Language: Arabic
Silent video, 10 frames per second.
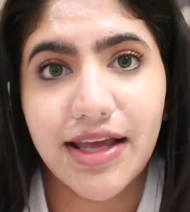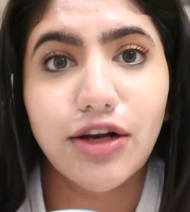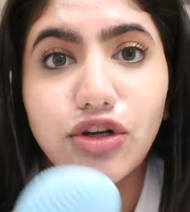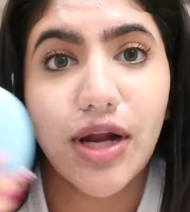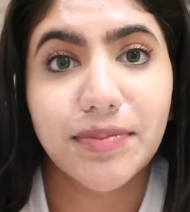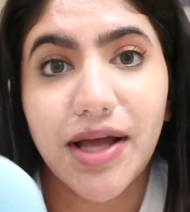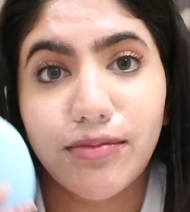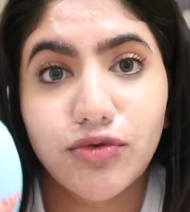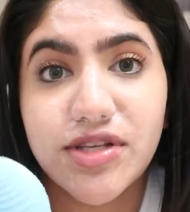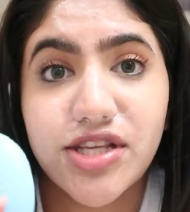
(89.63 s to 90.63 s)
كانكم عم
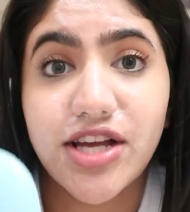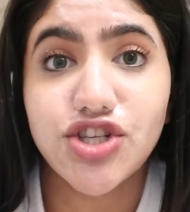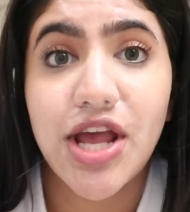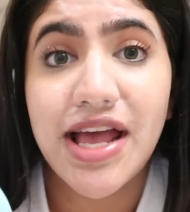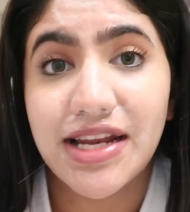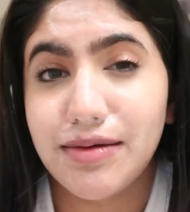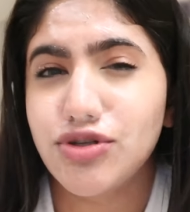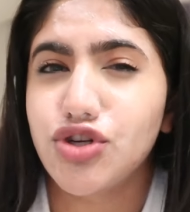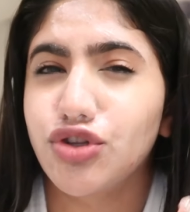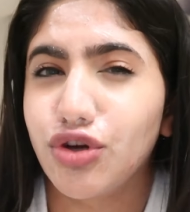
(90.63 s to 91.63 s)
تعملوا مساج
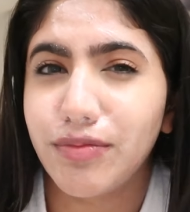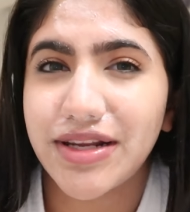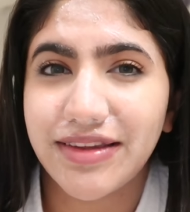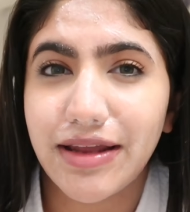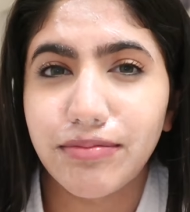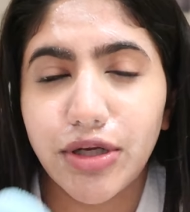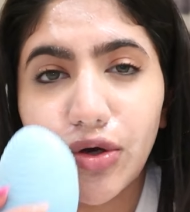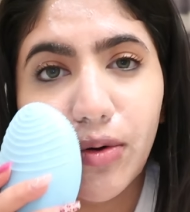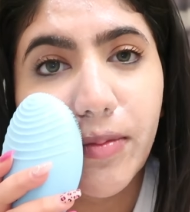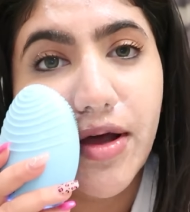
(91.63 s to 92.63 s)
لبشرتكم مرتين
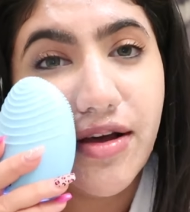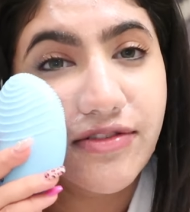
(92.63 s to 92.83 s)
باليوم